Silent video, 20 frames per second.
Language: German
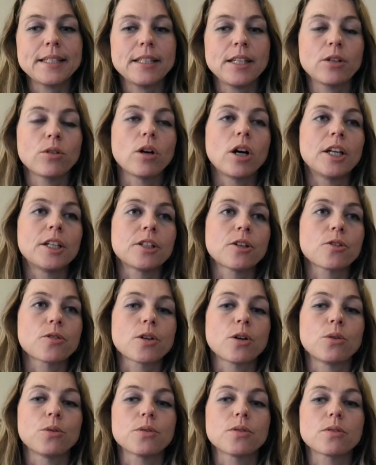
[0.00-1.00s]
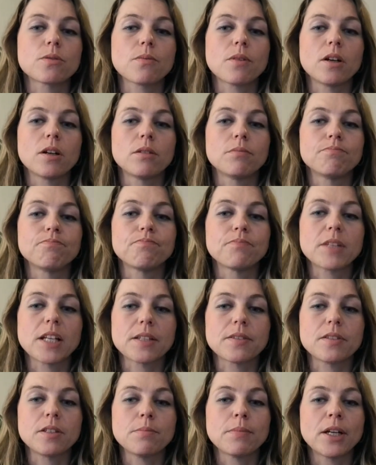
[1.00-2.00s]
sieht jedoch anders aus, ähm,
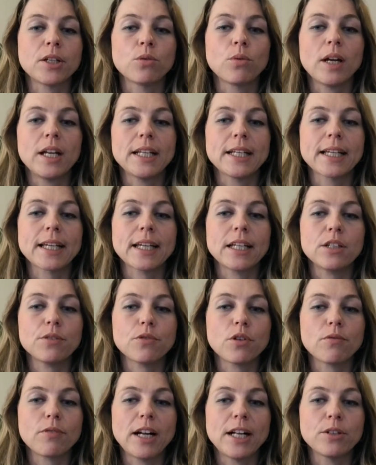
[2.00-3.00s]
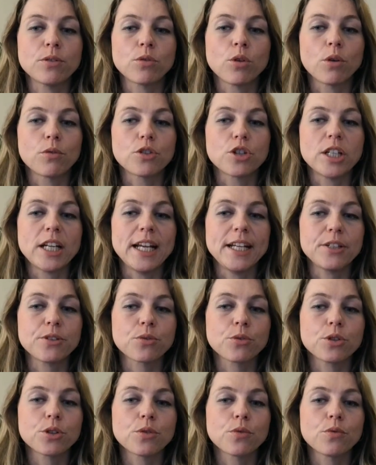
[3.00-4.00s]
dass die manuelle Geräteverwaltung oft schlecht
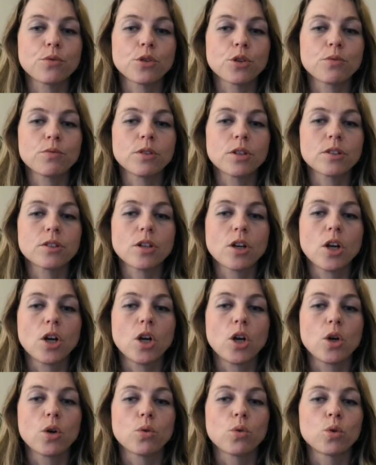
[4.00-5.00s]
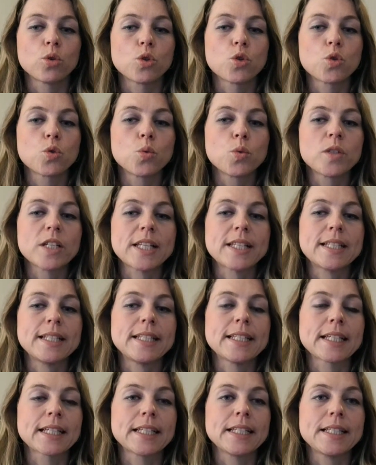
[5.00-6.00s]
durchgeführt wird und
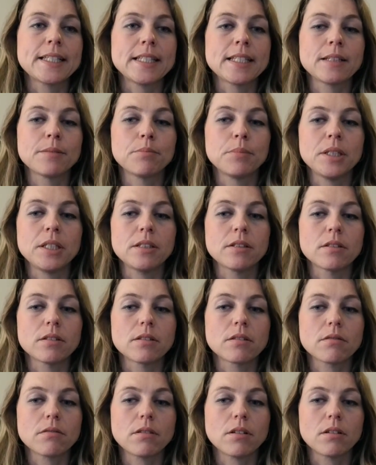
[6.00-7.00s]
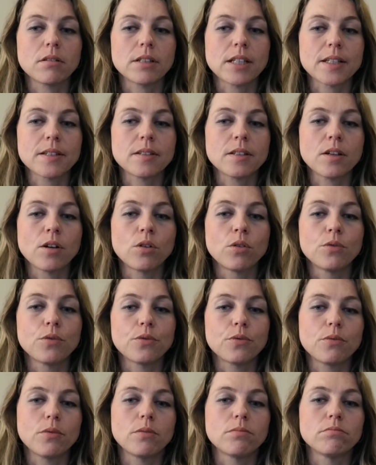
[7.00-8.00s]
zusätzliche Risiken bietet, äh, dass sie
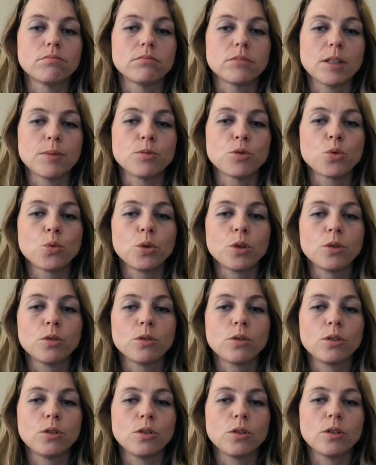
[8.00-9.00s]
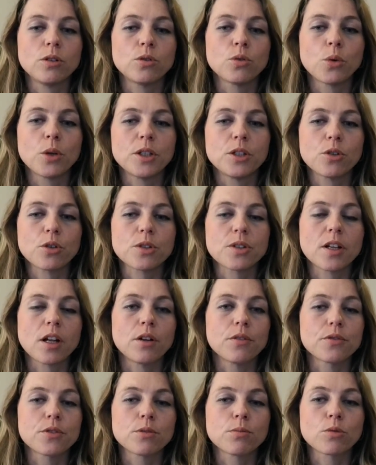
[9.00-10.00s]
auf ähm, dem
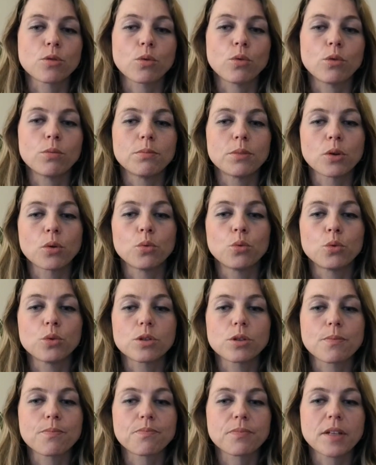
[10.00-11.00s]
Do-it-yourself-Syndrom beruht.